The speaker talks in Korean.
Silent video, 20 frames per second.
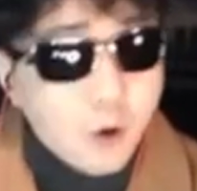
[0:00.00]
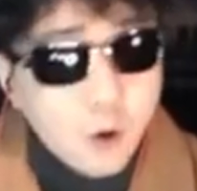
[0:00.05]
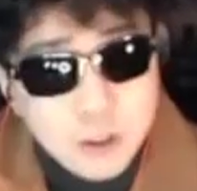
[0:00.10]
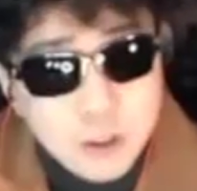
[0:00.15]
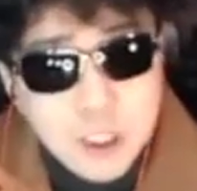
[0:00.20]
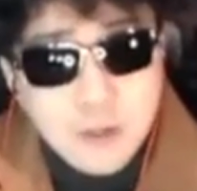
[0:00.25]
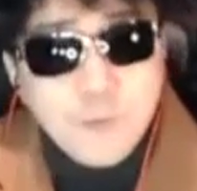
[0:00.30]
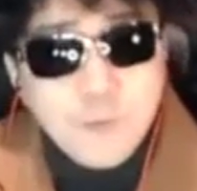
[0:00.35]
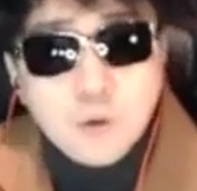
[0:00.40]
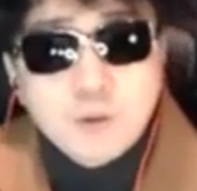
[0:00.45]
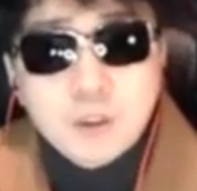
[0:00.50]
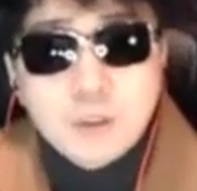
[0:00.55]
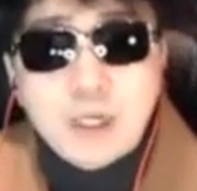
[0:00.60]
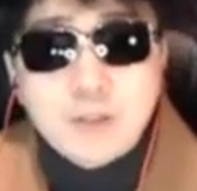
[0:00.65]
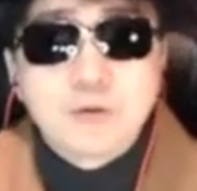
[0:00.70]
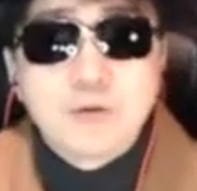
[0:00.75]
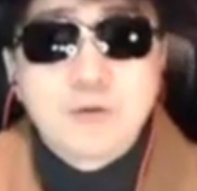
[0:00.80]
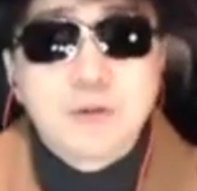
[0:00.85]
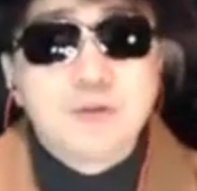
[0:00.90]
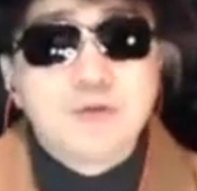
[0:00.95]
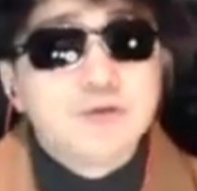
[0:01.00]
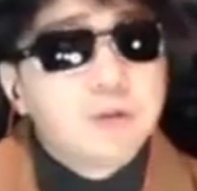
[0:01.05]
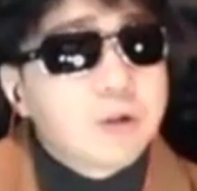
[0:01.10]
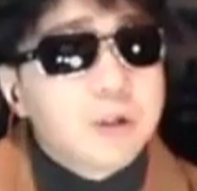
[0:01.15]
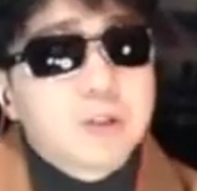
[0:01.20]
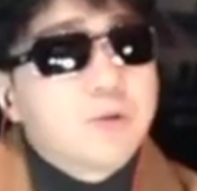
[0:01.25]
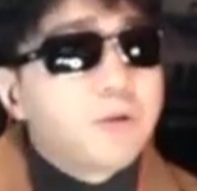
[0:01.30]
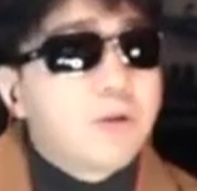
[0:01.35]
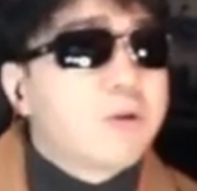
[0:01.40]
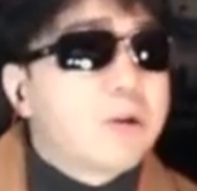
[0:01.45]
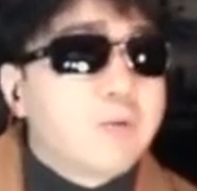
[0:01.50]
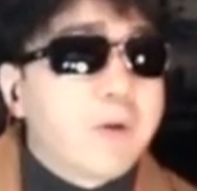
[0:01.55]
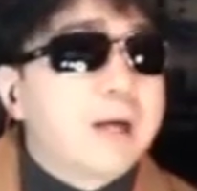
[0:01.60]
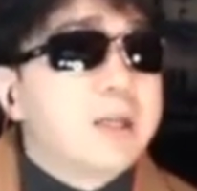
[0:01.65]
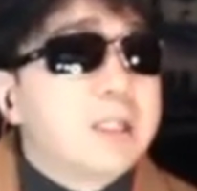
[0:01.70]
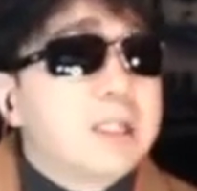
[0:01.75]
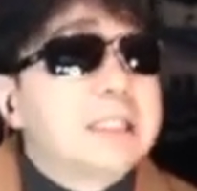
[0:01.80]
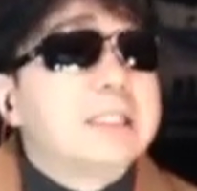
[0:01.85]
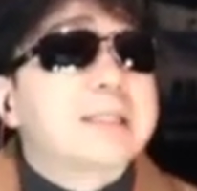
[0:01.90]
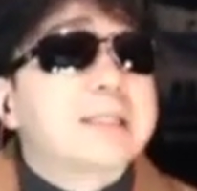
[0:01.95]
거기에 포커스를 맞추는 거지. 윤석열 대통령과의
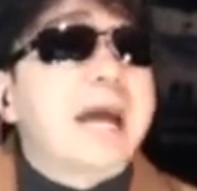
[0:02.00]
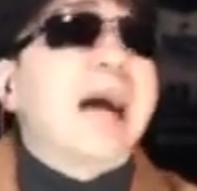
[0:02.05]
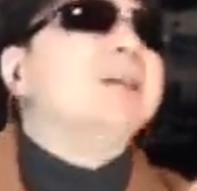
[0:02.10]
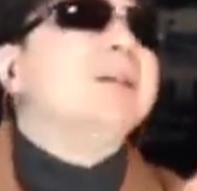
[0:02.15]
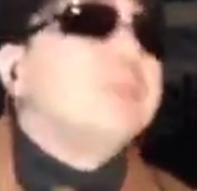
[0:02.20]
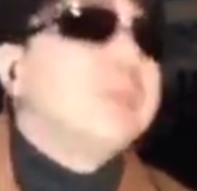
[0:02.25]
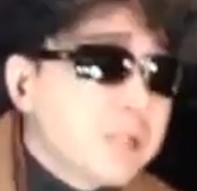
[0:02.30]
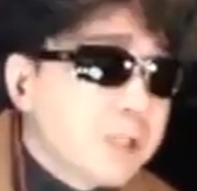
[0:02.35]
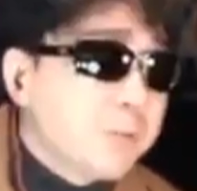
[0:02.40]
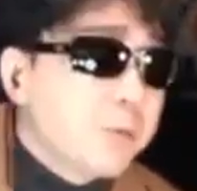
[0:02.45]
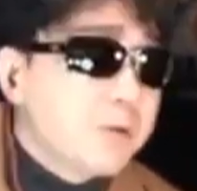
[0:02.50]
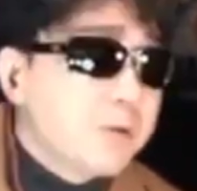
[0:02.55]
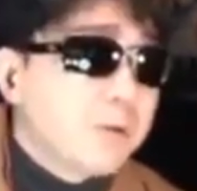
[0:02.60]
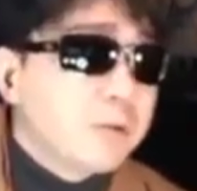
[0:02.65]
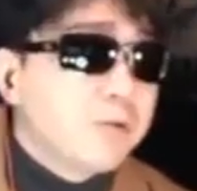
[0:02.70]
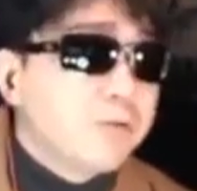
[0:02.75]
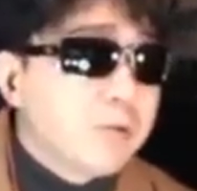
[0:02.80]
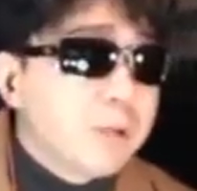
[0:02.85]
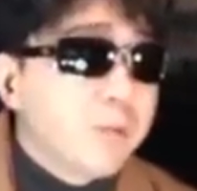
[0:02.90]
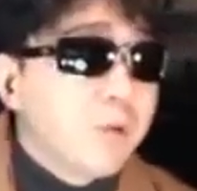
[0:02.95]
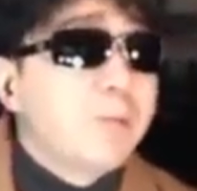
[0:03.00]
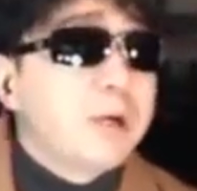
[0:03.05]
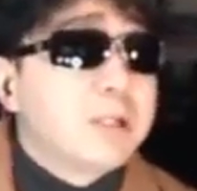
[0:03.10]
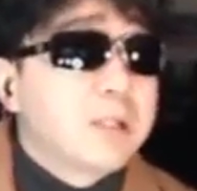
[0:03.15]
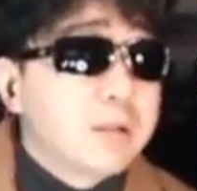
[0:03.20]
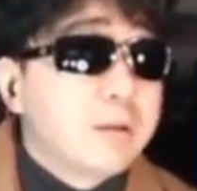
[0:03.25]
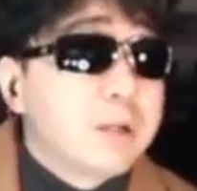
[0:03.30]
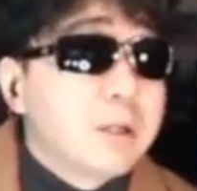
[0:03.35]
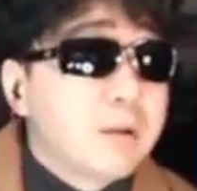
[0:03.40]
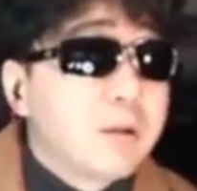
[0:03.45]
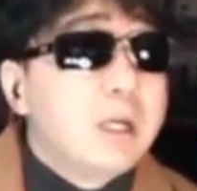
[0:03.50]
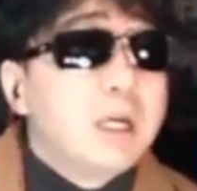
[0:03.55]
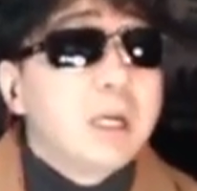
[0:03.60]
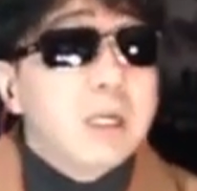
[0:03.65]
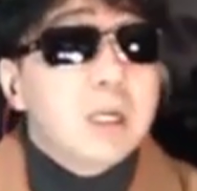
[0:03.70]
관계는 그 다음 당대표 선거 때 우리가 뽑아야 되는 거예요.